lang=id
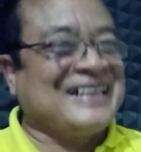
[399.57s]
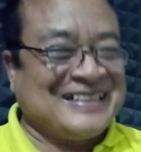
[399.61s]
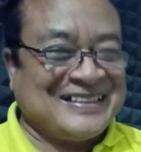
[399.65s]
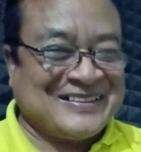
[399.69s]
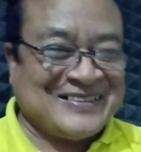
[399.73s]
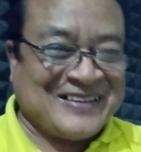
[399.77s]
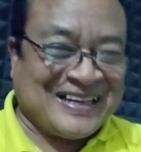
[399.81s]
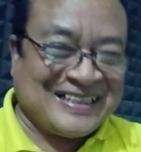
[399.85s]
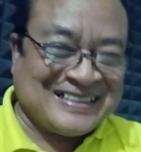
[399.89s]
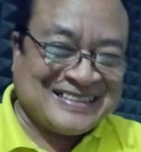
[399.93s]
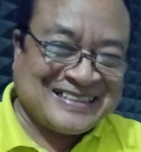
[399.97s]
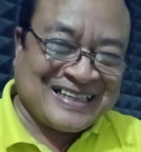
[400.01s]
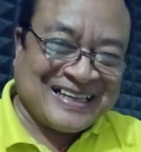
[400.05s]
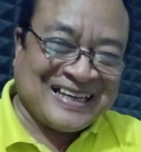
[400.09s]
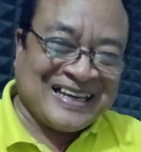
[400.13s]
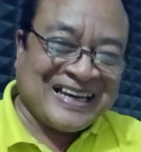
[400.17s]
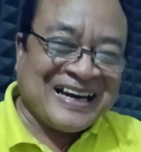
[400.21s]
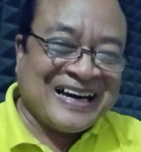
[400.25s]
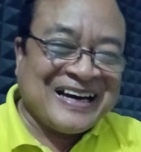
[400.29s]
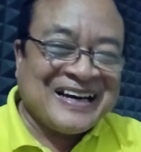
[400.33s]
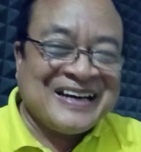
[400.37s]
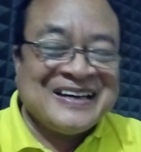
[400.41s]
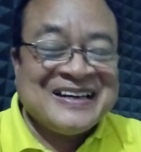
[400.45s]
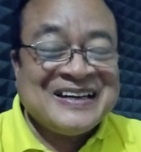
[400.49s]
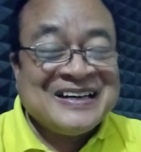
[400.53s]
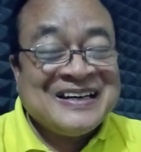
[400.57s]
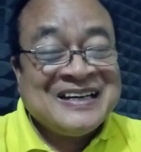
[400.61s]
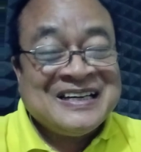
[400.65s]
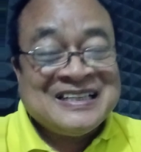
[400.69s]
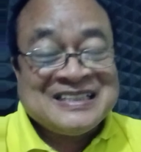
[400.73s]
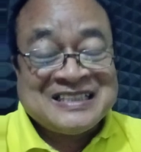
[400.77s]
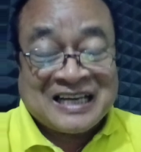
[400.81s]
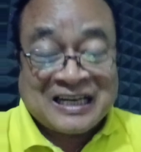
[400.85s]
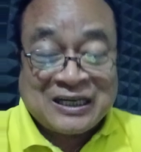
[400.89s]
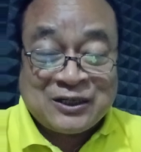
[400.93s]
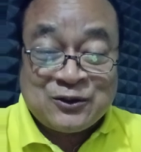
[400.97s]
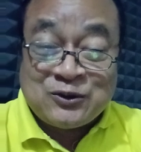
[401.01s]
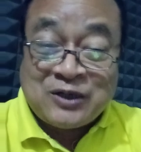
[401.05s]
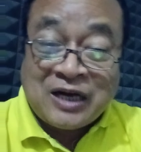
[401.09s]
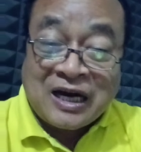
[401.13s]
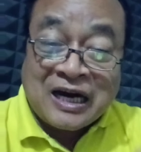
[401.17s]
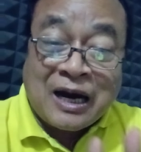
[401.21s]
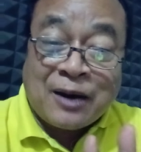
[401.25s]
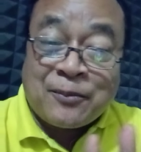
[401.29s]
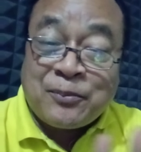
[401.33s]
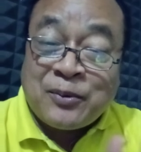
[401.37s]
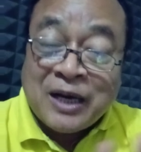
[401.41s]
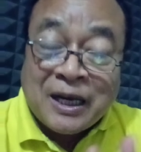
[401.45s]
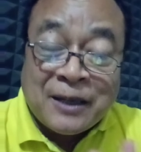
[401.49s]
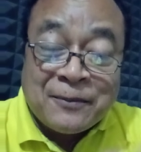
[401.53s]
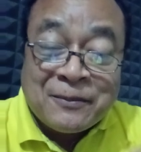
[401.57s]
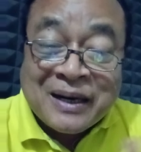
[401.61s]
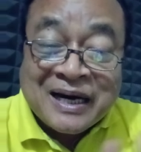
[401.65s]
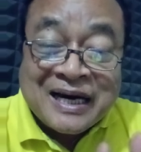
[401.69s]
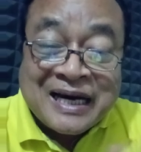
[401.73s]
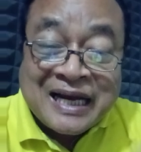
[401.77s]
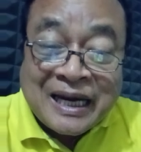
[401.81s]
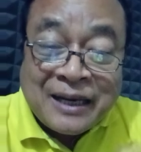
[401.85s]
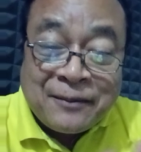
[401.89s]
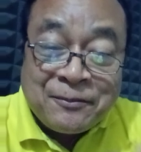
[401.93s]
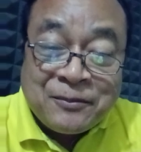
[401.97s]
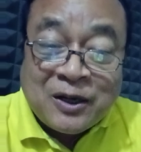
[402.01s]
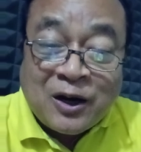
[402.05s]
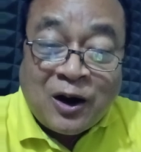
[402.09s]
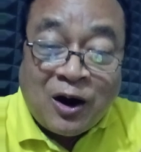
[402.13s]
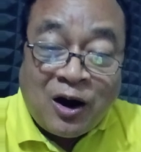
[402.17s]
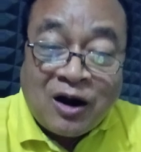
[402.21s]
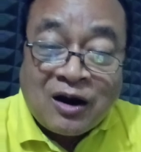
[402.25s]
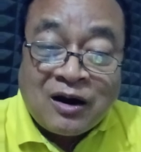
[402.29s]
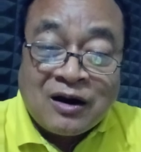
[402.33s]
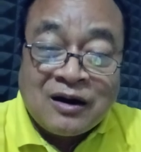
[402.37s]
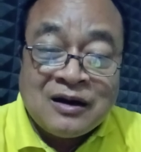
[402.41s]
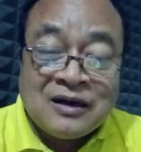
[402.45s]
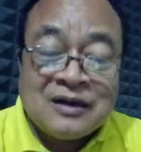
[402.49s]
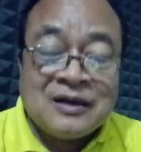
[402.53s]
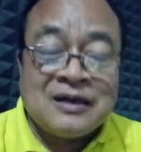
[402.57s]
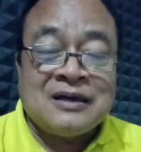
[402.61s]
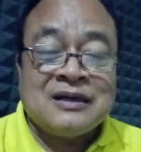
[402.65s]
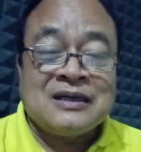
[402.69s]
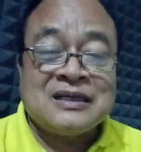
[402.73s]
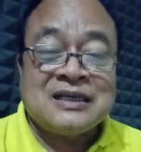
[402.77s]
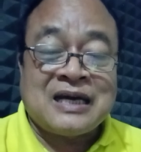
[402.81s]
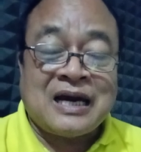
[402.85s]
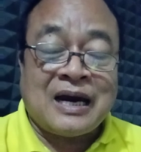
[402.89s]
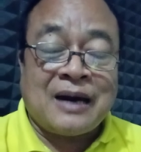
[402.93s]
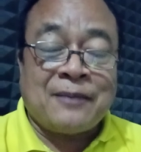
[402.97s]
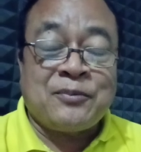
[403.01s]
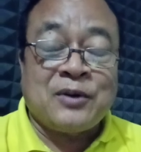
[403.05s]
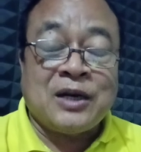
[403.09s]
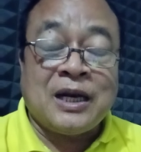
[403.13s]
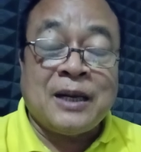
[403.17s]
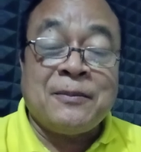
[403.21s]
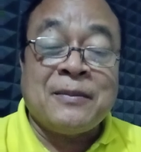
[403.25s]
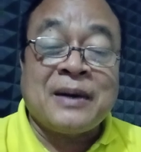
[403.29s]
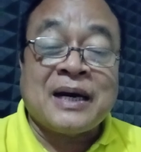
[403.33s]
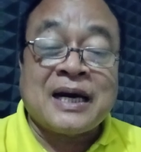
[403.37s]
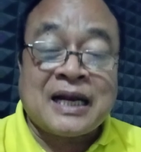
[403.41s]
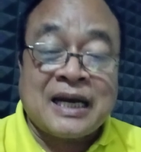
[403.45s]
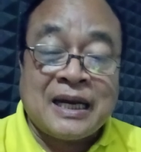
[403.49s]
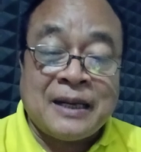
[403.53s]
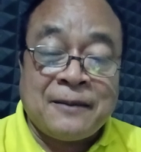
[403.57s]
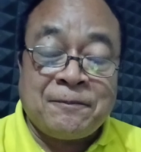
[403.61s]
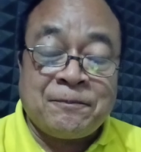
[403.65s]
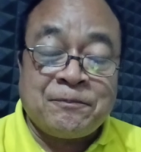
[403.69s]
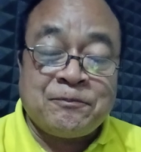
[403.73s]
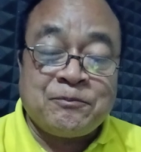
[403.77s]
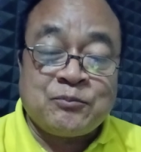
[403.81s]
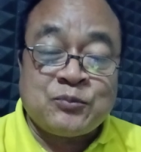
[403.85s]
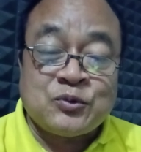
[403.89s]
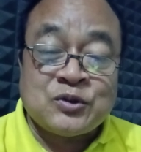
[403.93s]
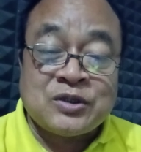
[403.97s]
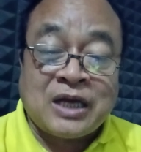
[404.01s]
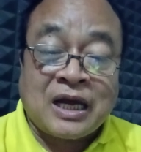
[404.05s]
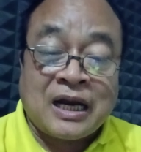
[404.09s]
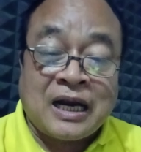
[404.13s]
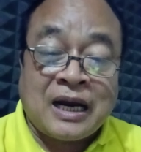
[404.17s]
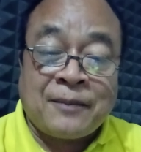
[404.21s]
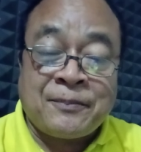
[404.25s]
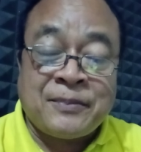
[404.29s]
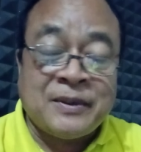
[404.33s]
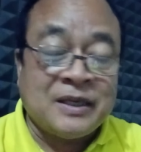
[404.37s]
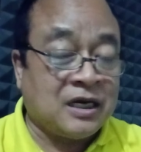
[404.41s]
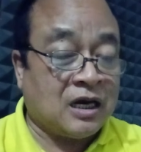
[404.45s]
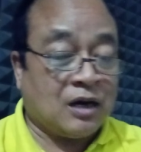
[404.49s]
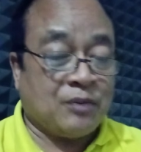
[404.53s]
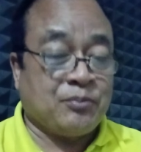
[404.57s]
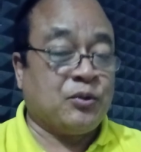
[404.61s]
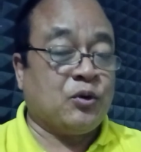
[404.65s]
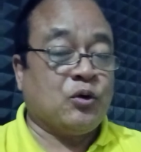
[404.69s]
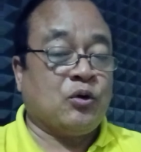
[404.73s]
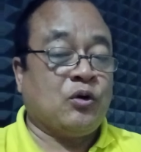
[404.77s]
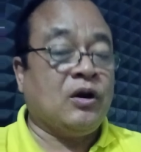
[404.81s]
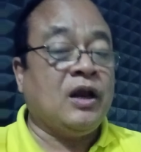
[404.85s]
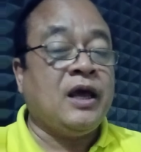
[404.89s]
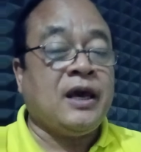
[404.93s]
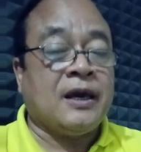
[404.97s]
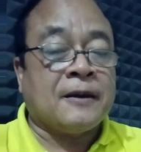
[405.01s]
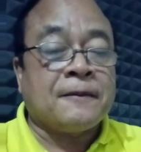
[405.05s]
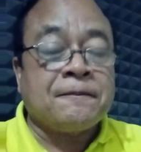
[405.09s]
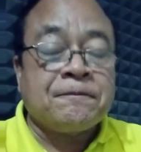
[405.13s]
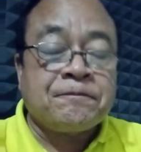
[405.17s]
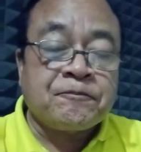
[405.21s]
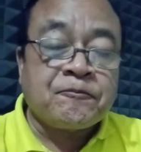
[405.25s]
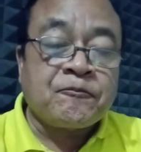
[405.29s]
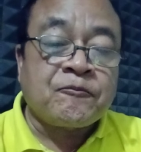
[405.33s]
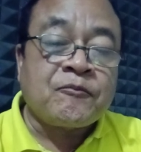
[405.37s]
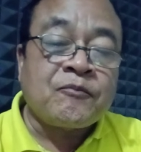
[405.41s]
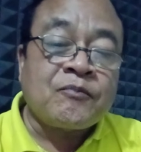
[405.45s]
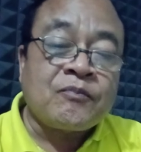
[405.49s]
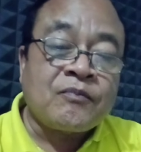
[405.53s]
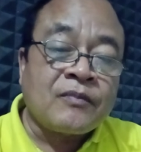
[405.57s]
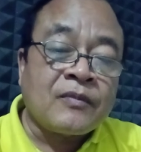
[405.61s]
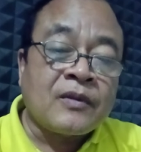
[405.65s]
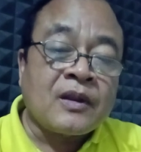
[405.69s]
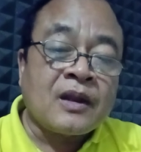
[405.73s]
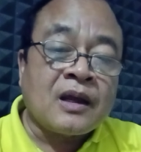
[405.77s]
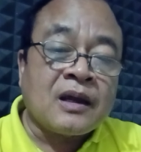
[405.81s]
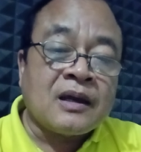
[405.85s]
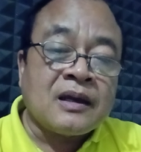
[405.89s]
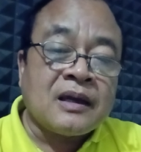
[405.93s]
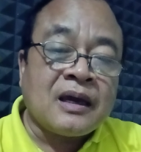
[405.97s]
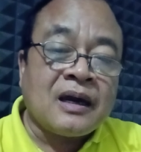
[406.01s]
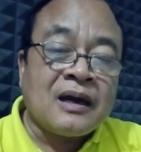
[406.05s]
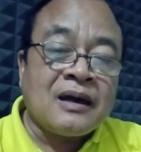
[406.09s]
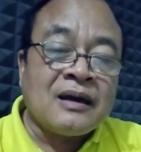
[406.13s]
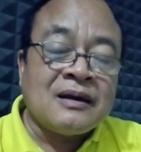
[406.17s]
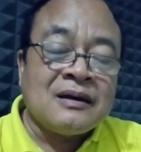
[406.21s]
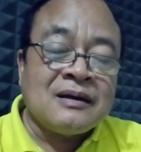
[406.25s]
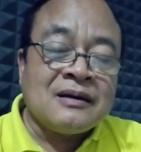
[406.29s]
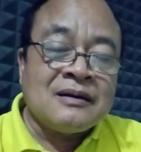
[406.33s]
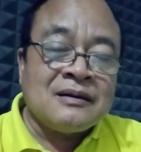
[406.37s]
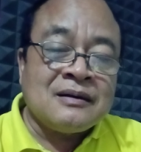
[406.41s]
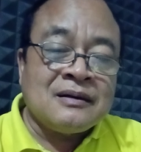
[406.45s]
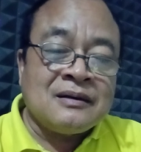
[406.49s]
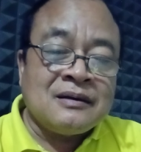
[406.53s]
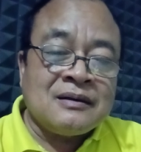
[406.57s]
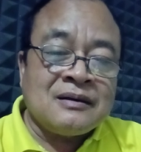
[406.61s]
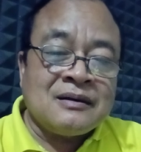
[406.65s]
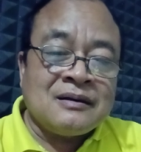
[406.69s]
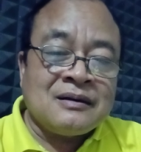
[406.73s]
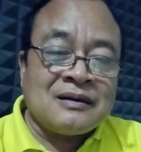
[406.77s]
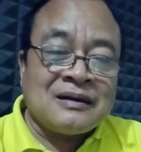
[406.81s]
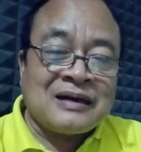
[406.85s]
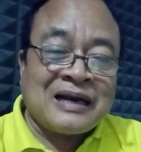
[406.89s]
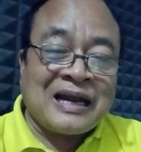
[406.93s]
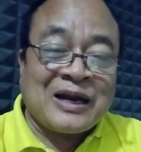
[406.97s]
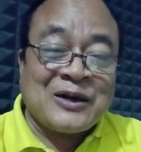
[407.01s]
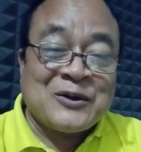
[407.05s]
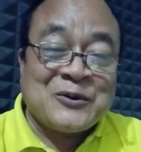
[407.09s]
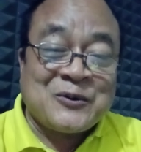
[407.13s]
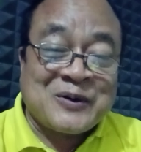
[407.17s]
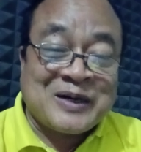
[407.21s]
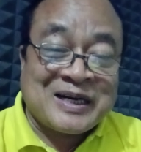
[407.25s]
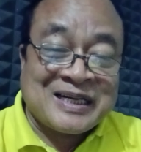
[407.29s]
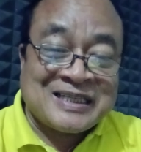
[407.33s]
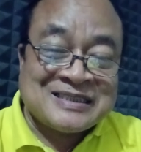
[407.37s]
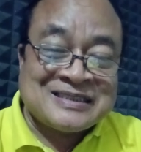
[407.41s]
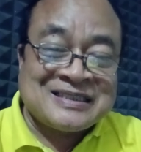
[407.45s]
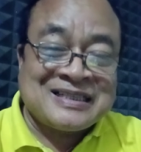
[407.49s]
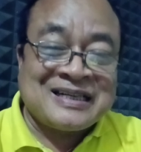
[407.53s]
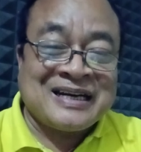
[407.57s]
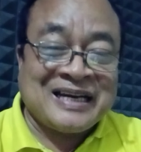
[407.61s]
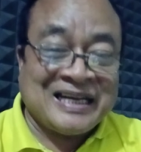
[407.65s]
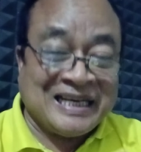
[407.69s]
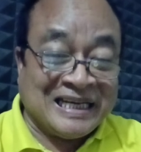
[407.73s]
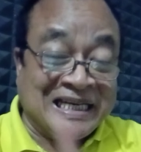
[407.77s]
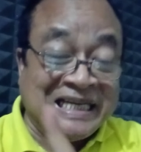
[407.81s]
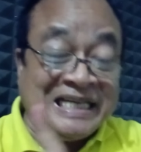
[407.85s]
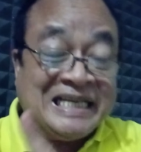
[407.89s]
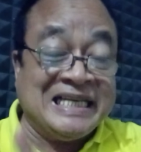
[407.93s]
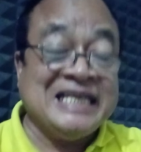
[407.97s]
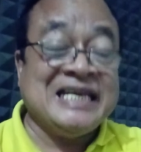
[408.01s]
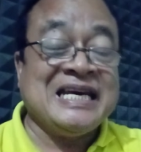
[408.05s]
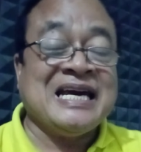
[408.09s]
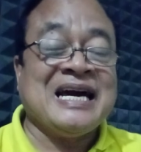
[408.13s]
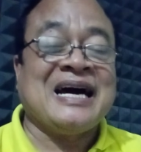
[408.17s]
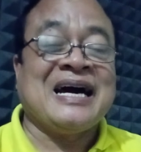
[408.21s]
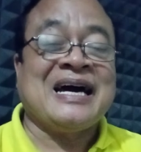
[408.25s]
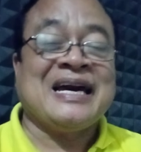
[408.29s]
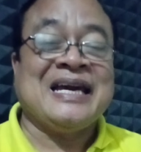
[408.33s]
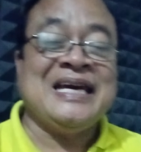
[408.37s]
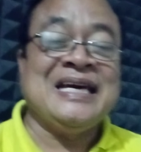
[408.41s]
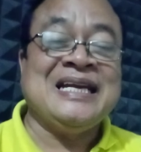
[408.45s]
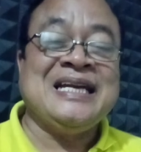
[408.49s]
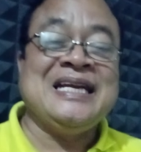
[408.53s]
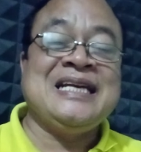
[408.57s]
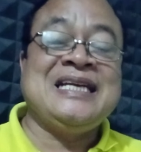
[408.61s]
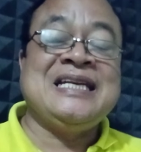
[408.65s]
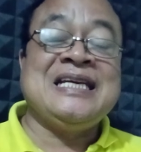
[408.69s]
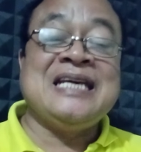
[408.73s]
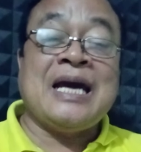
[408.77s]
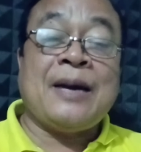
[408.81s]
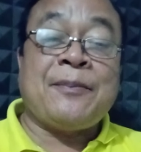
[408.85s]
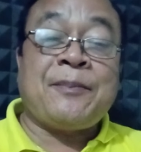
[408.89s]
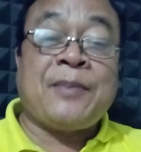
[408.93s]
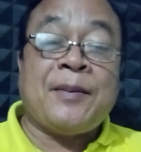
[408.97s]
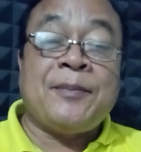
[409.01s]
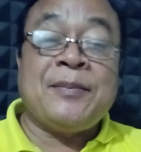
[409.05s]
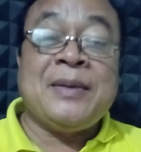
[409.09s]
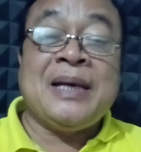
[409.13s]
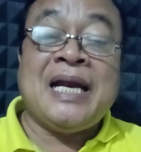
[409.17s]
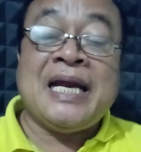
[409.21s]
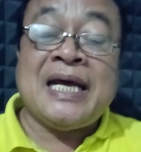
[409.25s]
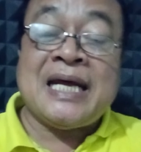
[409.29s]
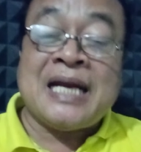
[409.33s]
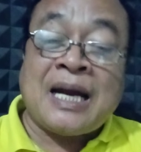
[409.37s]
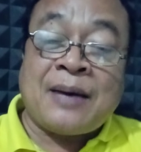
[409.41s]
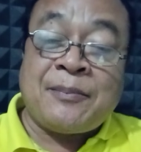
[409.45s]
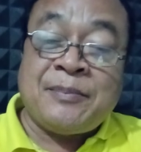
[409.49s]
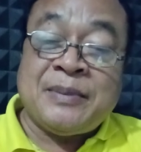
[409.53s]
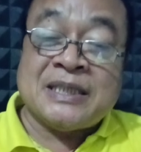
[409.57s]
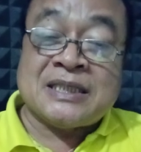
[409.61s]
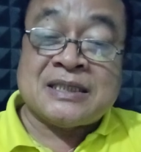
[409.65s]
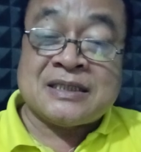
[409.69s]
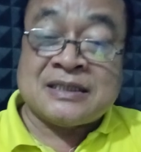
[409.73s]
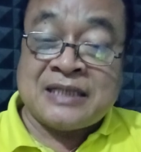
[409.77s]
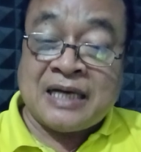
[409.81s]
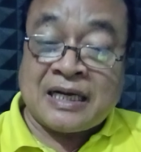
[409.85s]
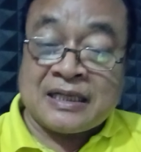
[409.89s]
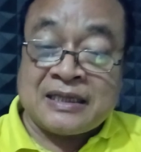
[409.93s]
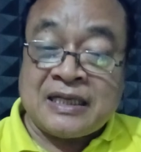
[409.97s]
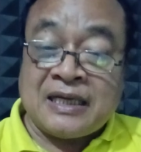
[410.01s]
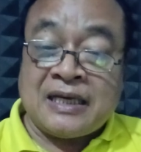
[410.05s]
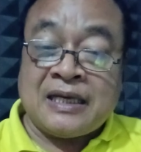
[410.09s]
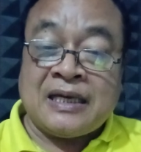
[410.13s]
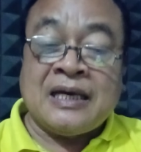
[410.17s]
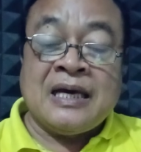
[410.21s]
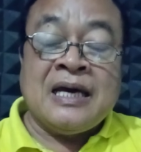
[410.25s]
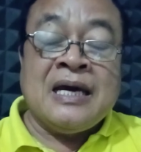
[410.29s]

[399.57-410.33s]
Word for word: gitu aja ya. Jadi udah nggak boleh mengklaim dong. Nggak boleh mengklaim punya nabi, nggak boleh. Ya. Lalu Kristen ini dia. Ini dia pemilik nabi sejati.